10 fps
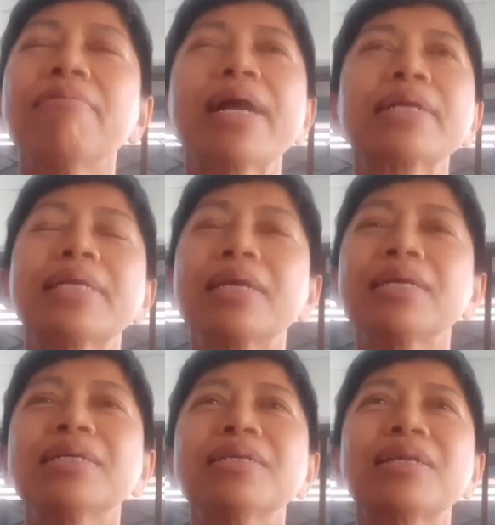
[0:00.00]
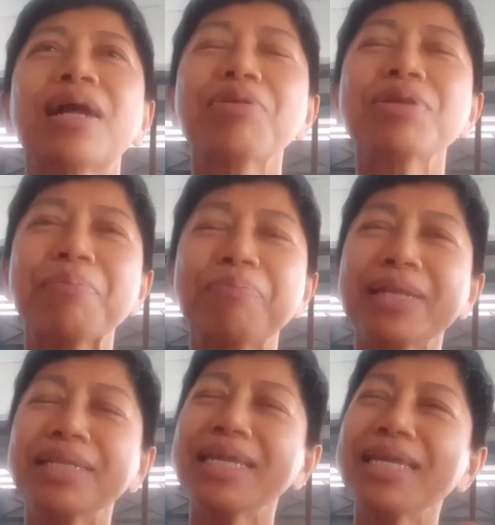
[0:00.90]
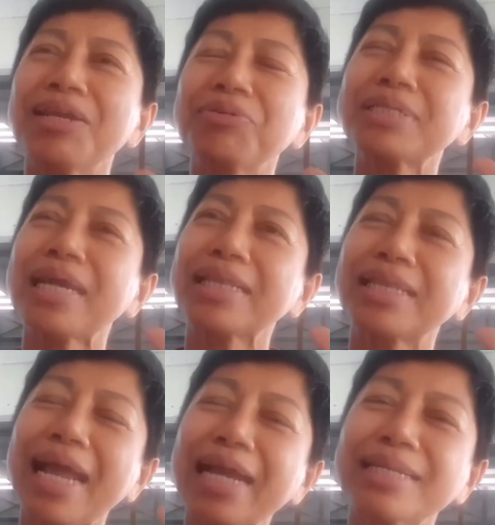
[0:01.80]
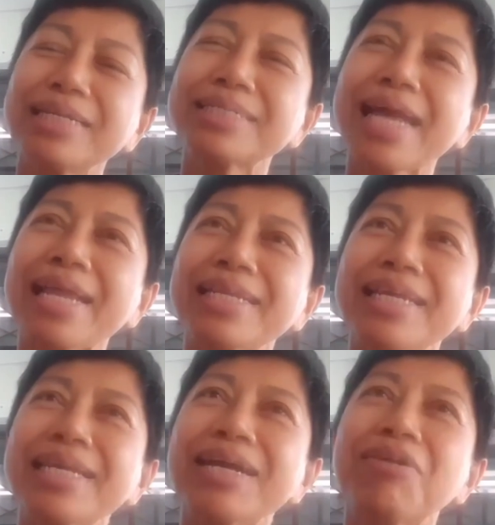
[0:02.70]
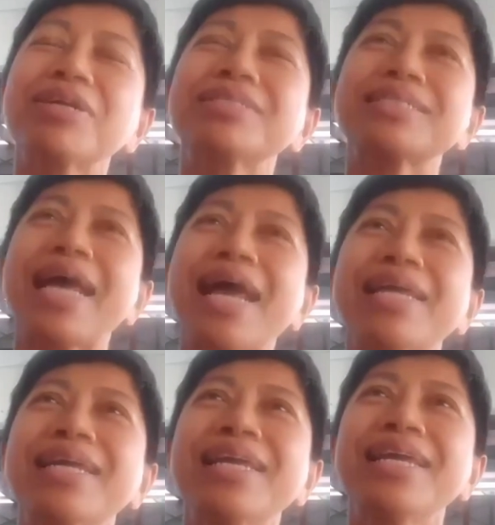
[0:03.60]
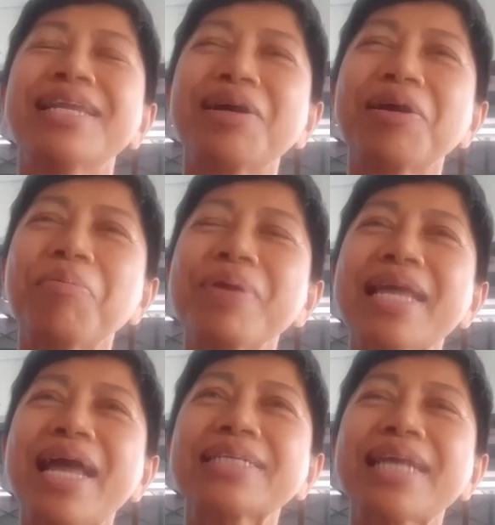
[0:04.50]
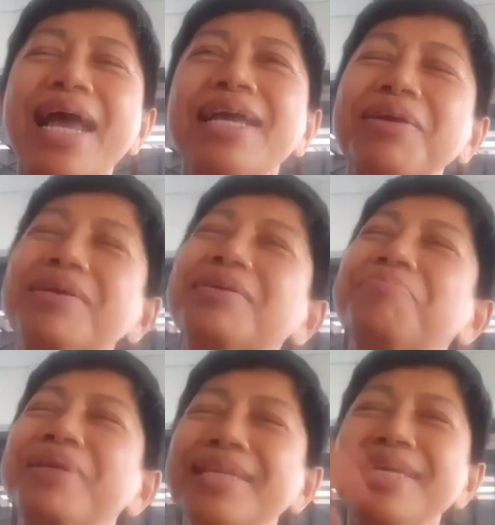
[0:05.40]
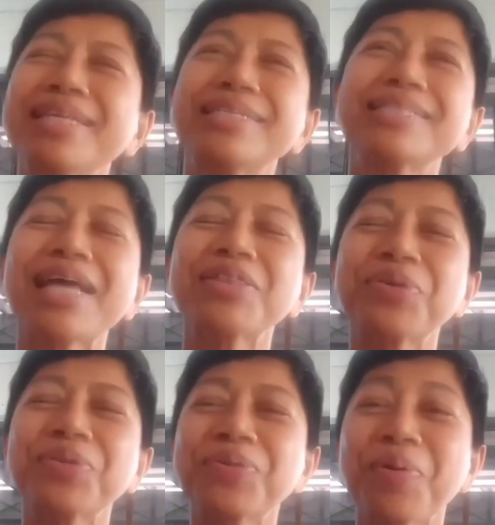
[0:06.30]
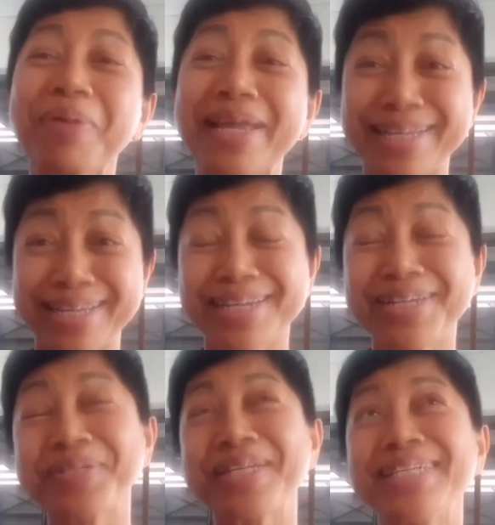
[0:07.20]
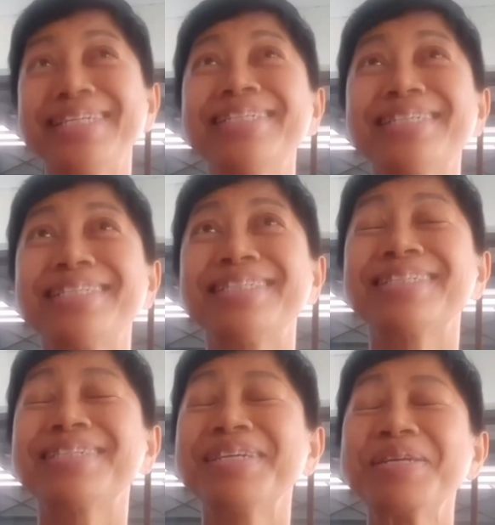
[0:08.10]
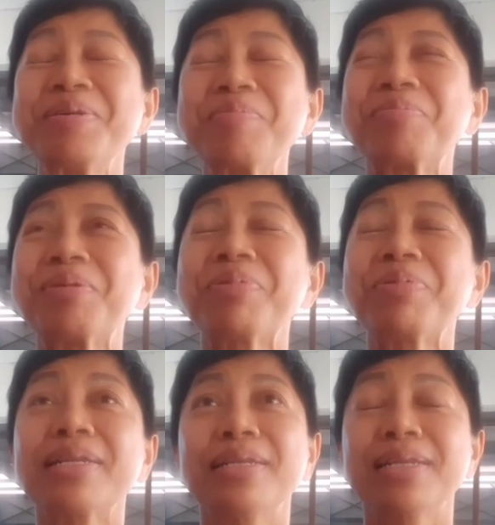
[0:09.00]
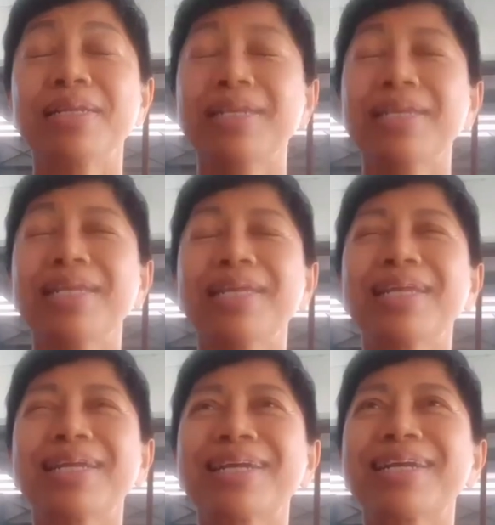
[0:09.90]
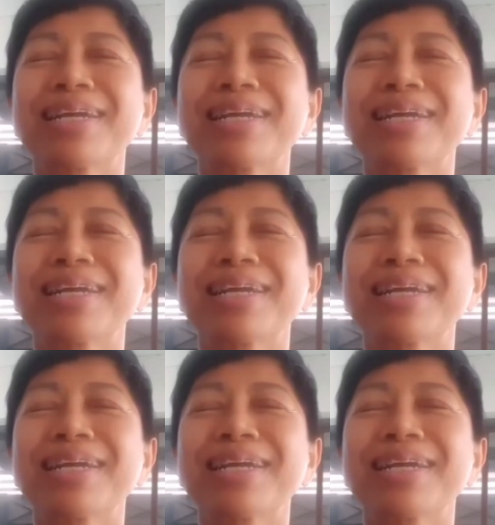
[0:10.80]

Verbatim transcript: นั้นไปแล้วก็วางใจ เออเขาอยากเป็นหนี้เรา ถึงชาตินี้เขาก็จะใช้ ถ้าเขาไม่อยากใช้ ก็เออ เป็นหนี้ถึงชาติต่อต่อไปอย่างเงี้ยเราก็เลยนึกถึงเพื่อนเพื่อน